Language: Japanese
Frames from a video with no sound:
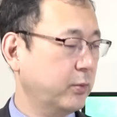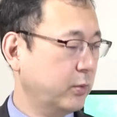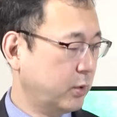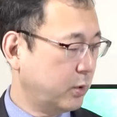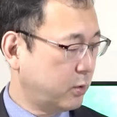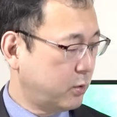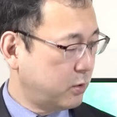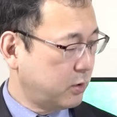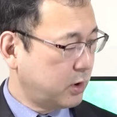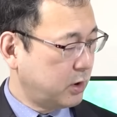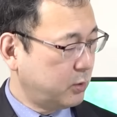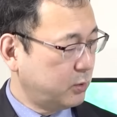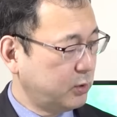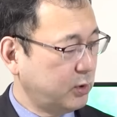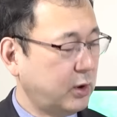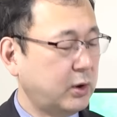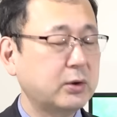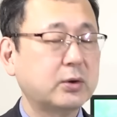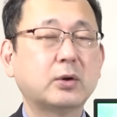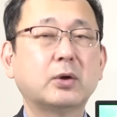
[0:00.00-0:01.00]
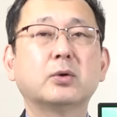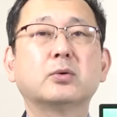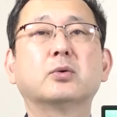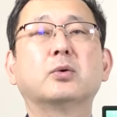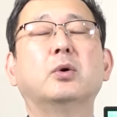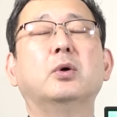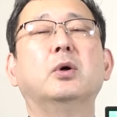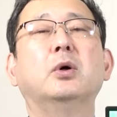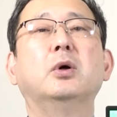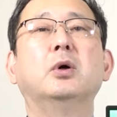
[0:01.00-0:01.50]
で、これを狙っている
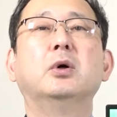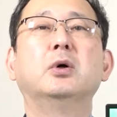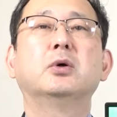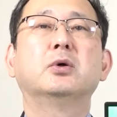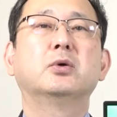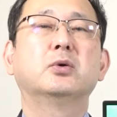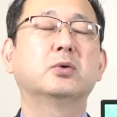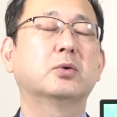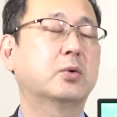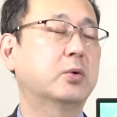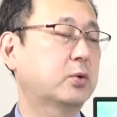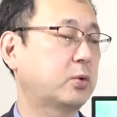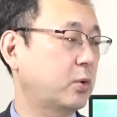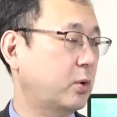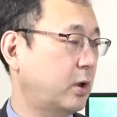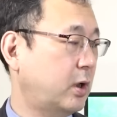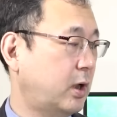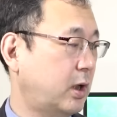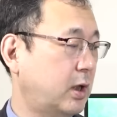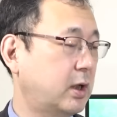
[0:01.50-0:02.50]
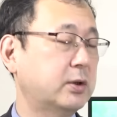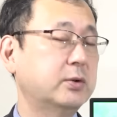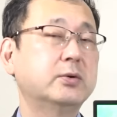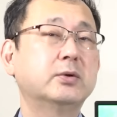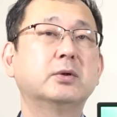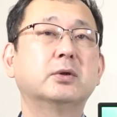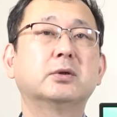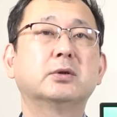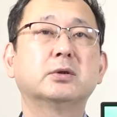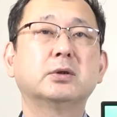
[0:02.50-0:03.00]
と。いうことがある
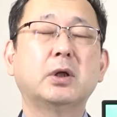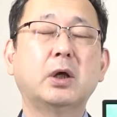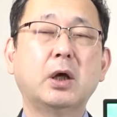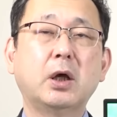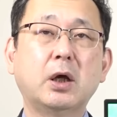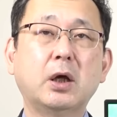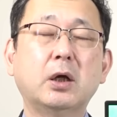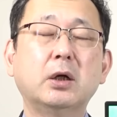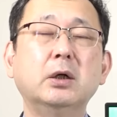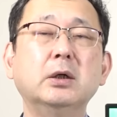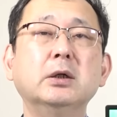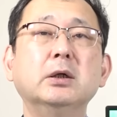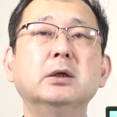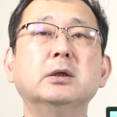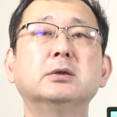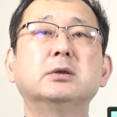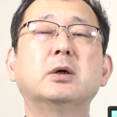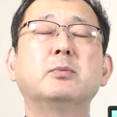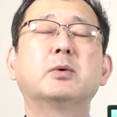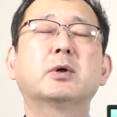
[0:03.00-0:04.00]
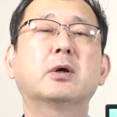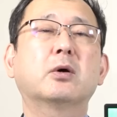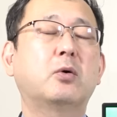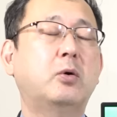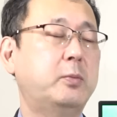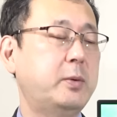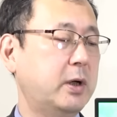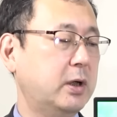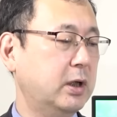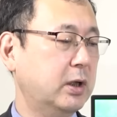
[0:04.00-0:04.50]
んですね。で、まだ
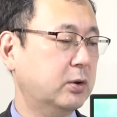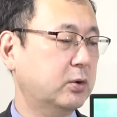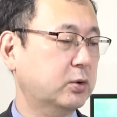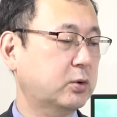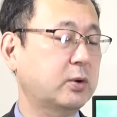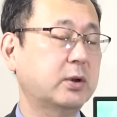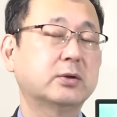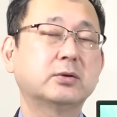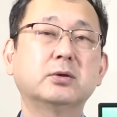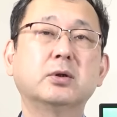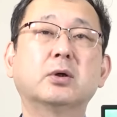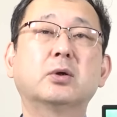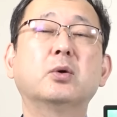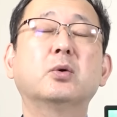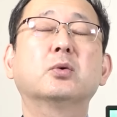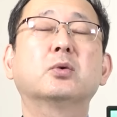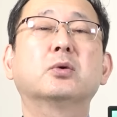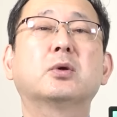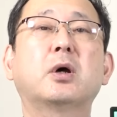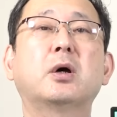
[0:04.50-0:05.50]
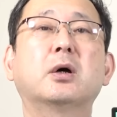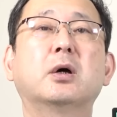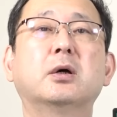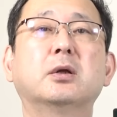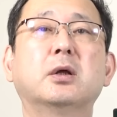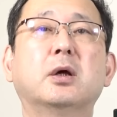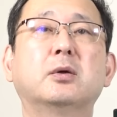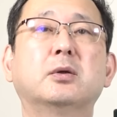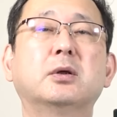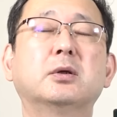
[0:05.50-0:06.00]
細かいことはですね、今日の段階
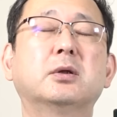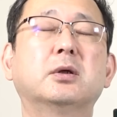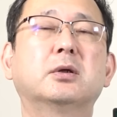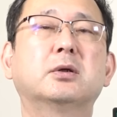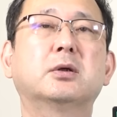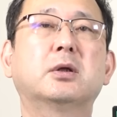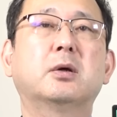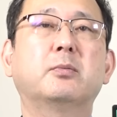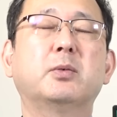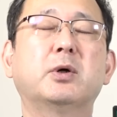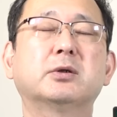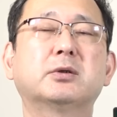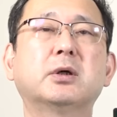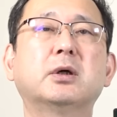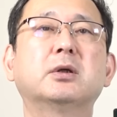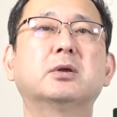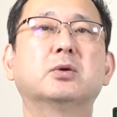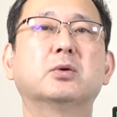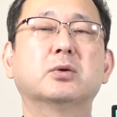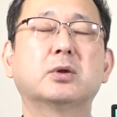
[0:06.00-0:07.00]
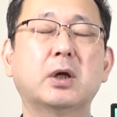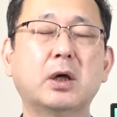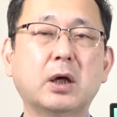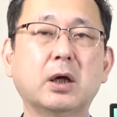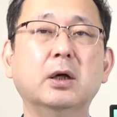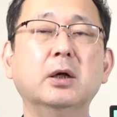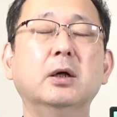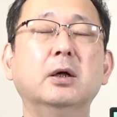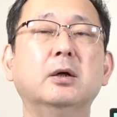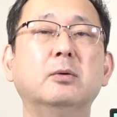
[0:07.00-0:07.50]
では出てきてませんの
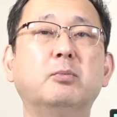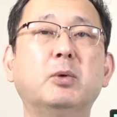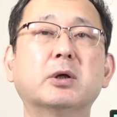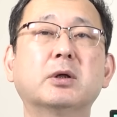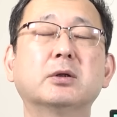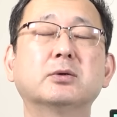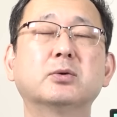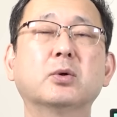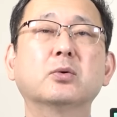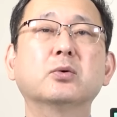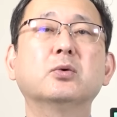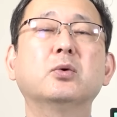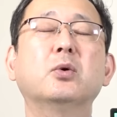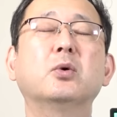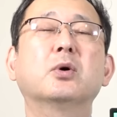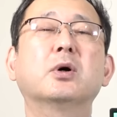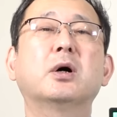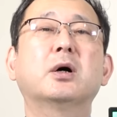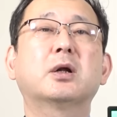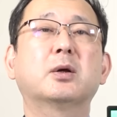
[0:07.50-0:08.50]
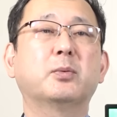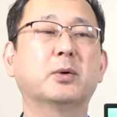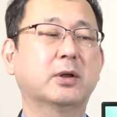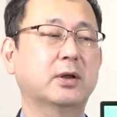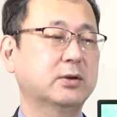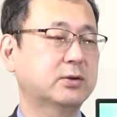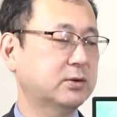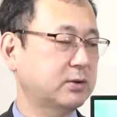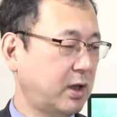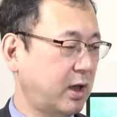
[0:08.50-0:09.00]
で、まだ続報があれば
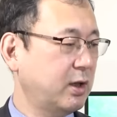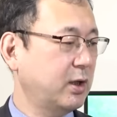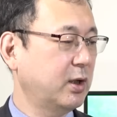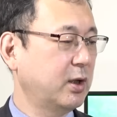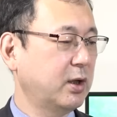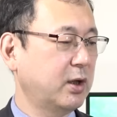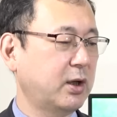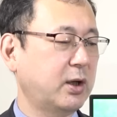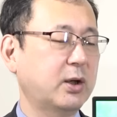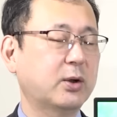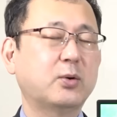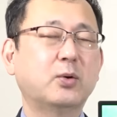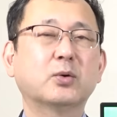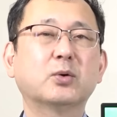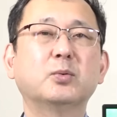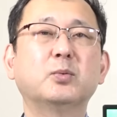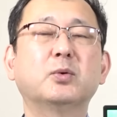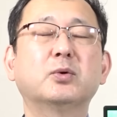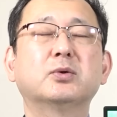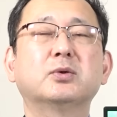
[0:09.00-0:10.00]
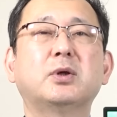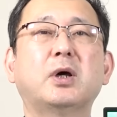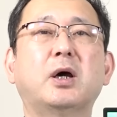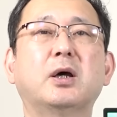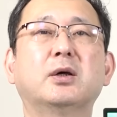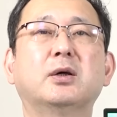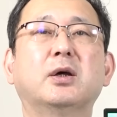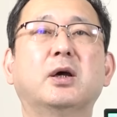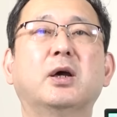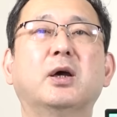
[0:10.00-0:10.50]
ですね、えー、この問
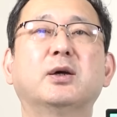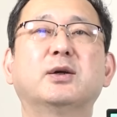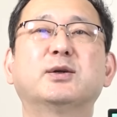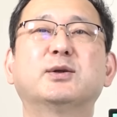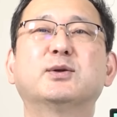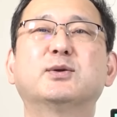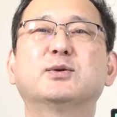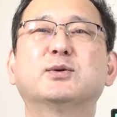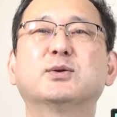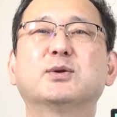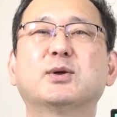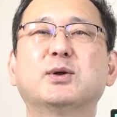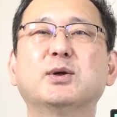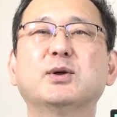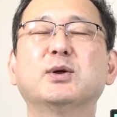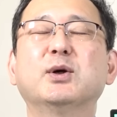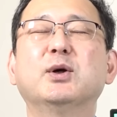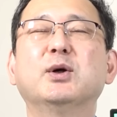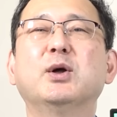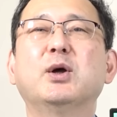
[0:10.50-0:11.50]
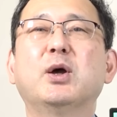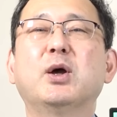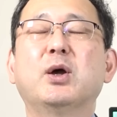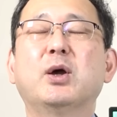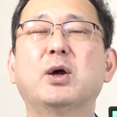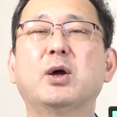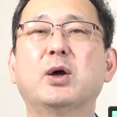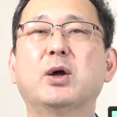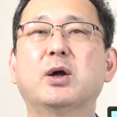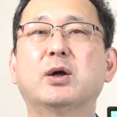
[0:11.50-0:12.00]
題、えー、引き続き、
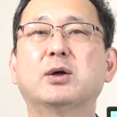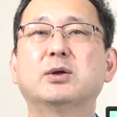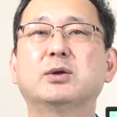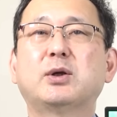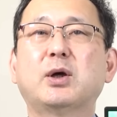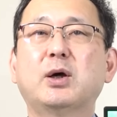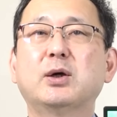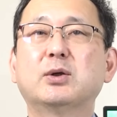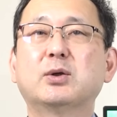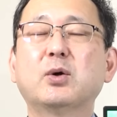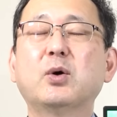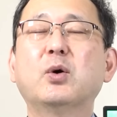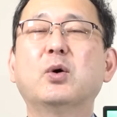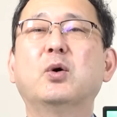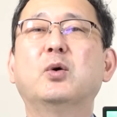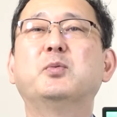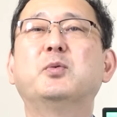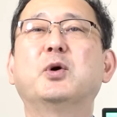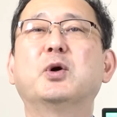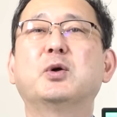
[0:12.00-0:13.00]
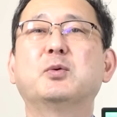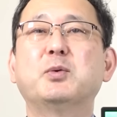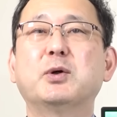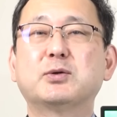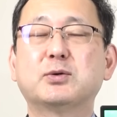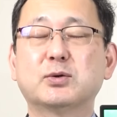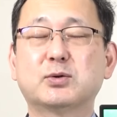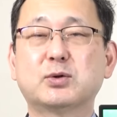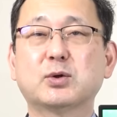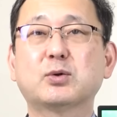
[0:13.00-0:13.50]
えー、やりたいと思いま
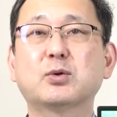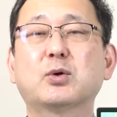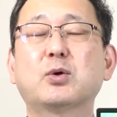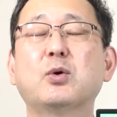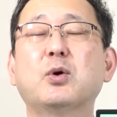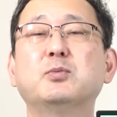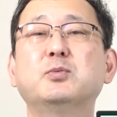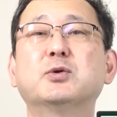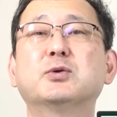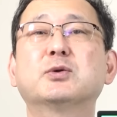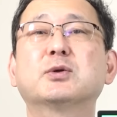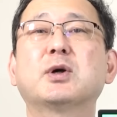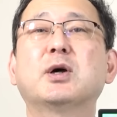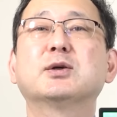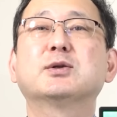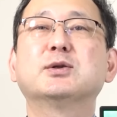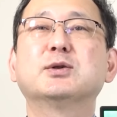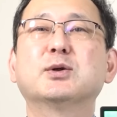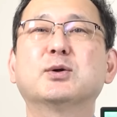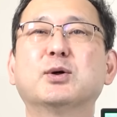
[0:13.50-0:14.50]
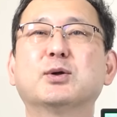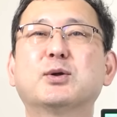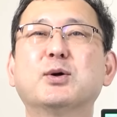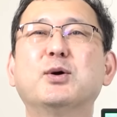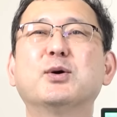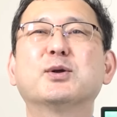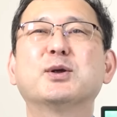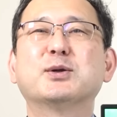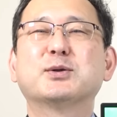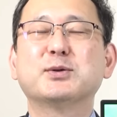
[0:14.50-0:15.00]
す。ちょっと今日は難しいこ
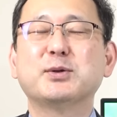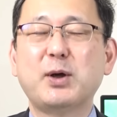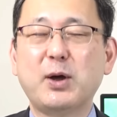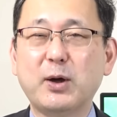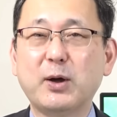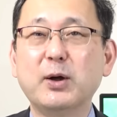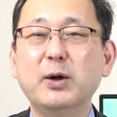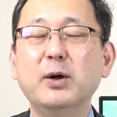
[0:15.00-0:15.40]
とをですね、